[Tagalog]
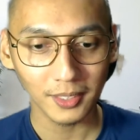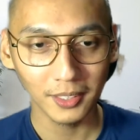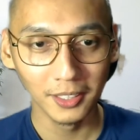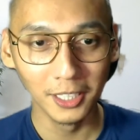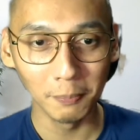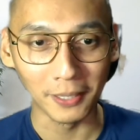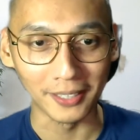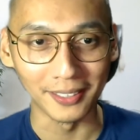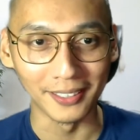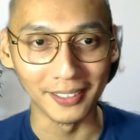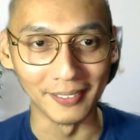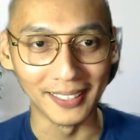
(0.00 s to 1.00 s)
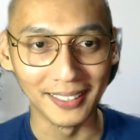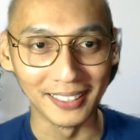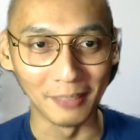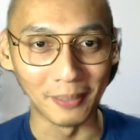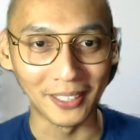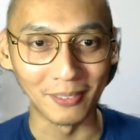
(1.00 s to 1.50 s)
hindi pa rin ano, di ba?
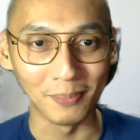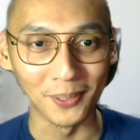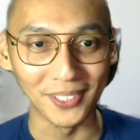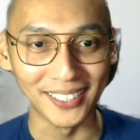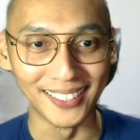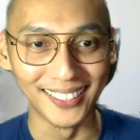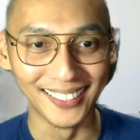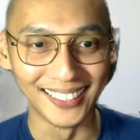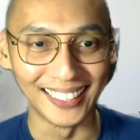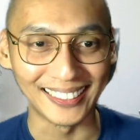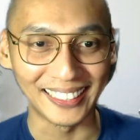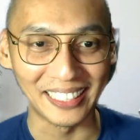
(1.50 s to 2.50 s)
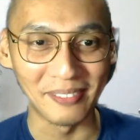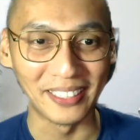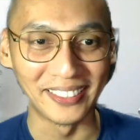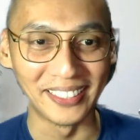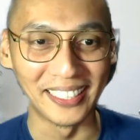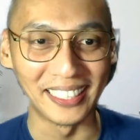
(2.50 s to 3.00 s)
Hindi pa rin computer, no? Electrical
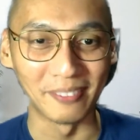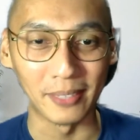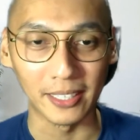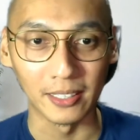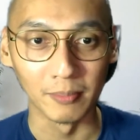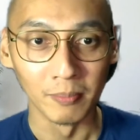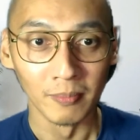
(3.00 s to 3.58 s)
engineering pa rin.